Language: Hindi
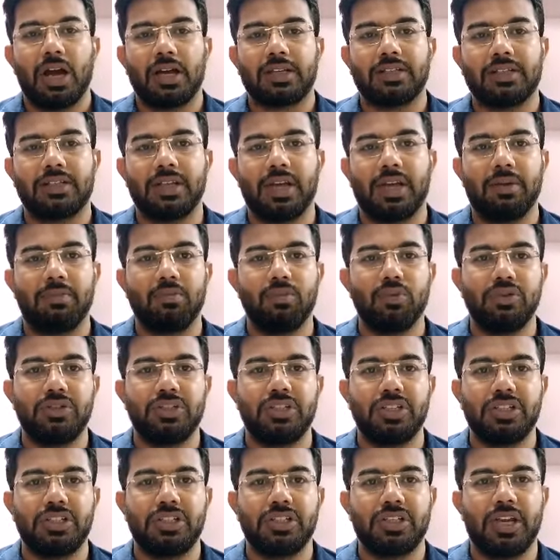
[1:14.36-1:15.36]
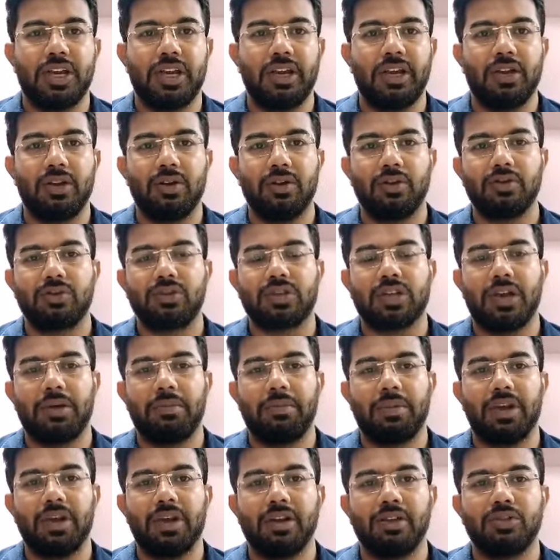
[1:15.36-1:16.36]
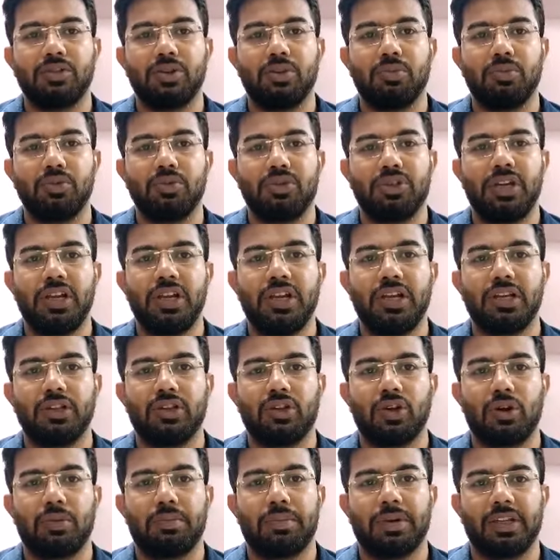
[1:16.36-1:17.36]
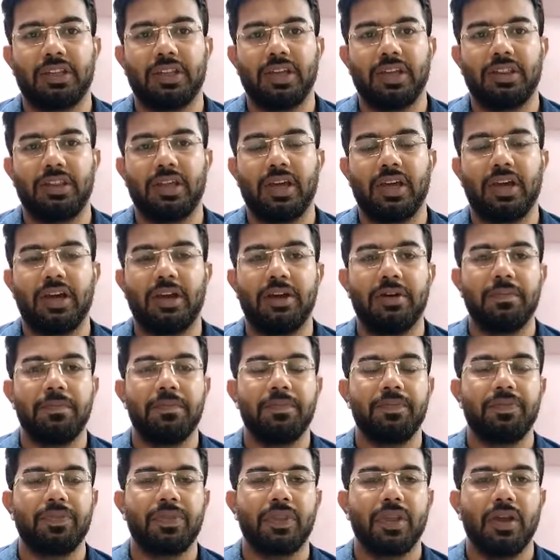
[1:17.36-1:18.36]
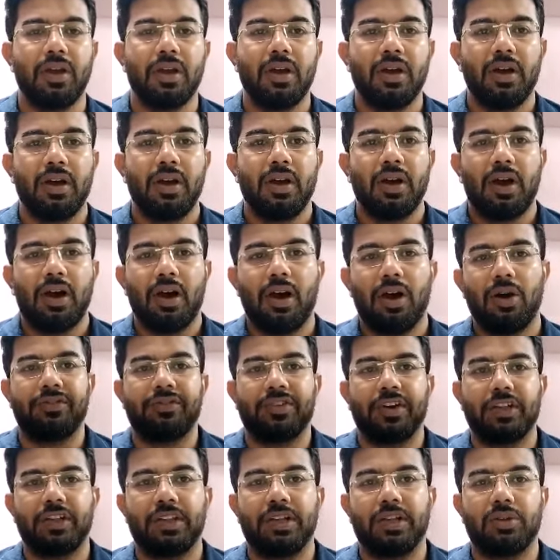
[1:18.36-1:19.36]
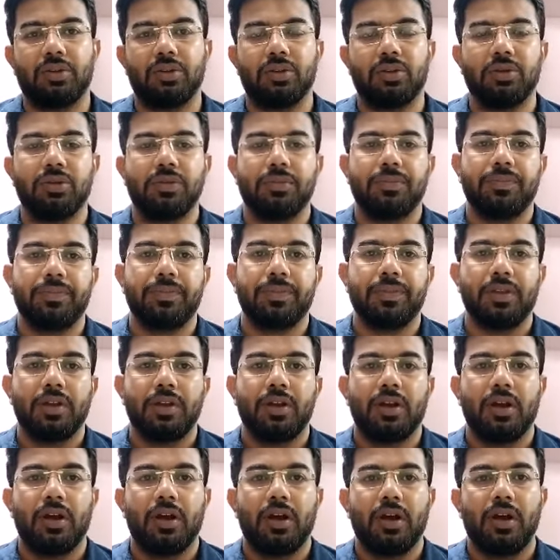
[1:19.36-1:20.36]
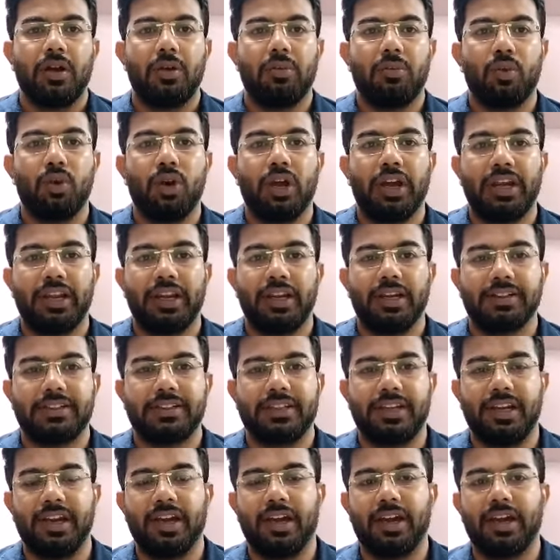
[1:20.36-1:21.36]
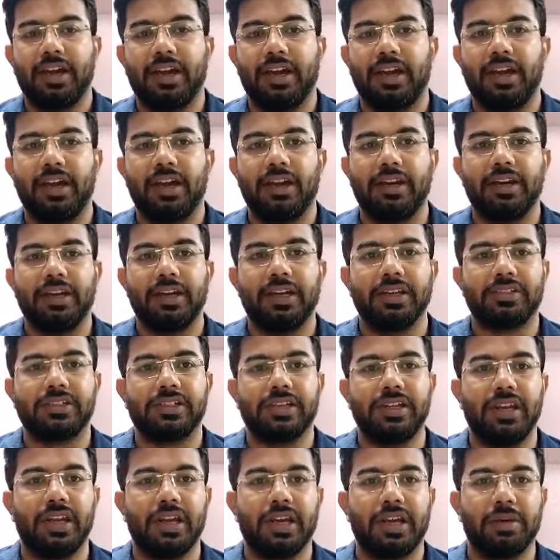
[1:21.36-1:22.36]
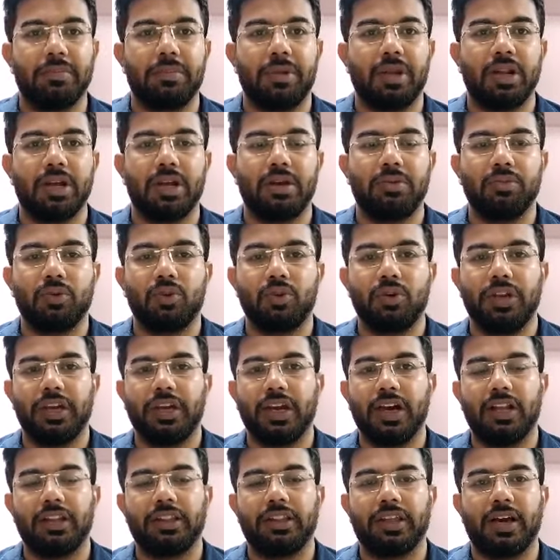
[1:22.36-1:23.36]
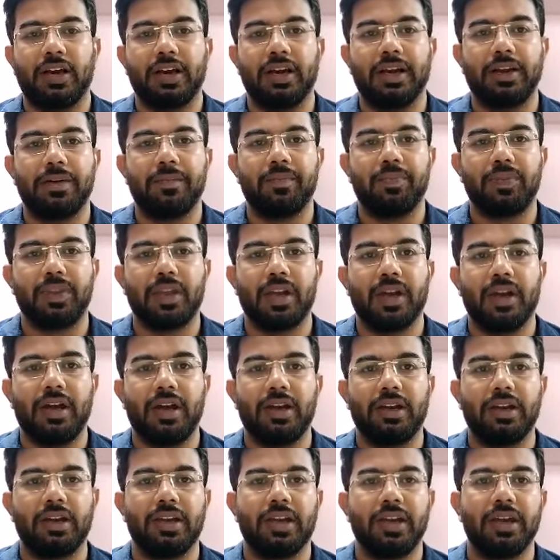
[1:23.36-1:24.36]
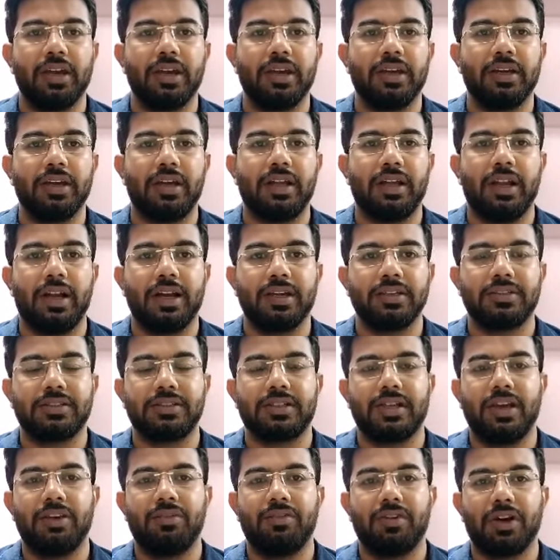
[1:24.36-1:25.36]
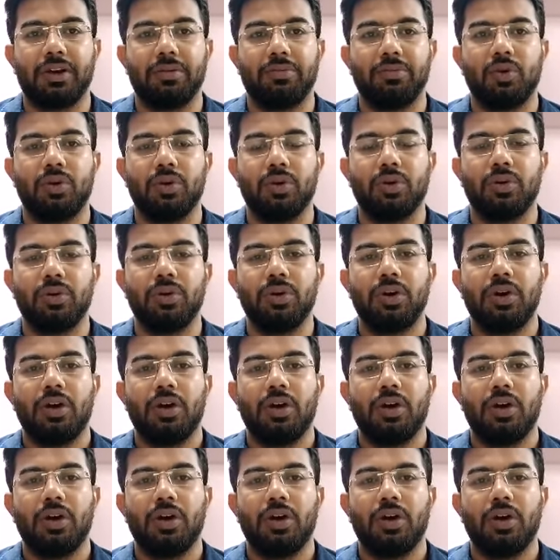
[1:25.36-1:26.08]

अक्सर मुंजिज के नुस्खे में जो मुसील के तौर पर देते हैं और फ़ायदा तो मुलैन सीना है यानी कि सीने के बलगम को निकालता है यानी कि लंग्स के वर्म को